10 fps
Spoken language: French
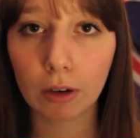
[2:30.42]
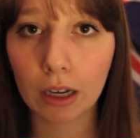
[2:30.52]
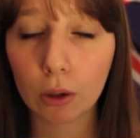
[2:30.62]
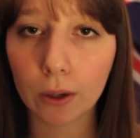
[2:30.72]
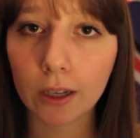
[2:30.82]

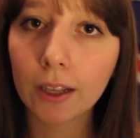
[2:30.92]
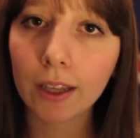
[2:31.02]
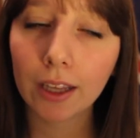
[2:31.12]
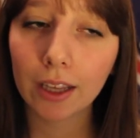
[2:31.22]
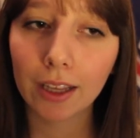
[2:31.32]
voilà quoi.
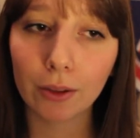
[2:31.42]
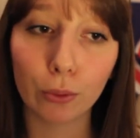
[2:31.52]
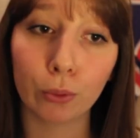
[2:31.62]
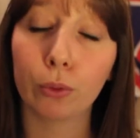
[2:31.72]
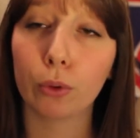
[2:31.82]

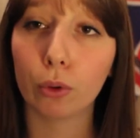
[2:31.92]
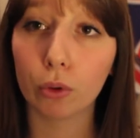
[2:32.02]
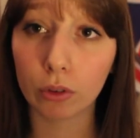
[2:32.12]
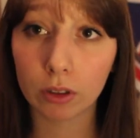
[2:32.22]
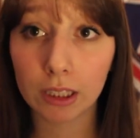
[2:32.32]
Donc
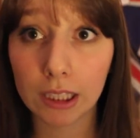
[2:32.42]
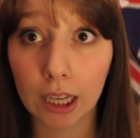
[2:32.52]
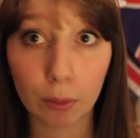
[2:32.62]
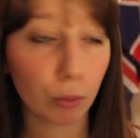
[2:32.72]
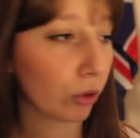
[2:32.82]
c'est
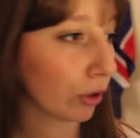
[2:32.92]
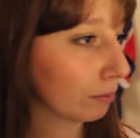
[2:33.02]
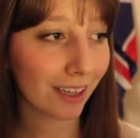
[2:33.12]
Harry Potter.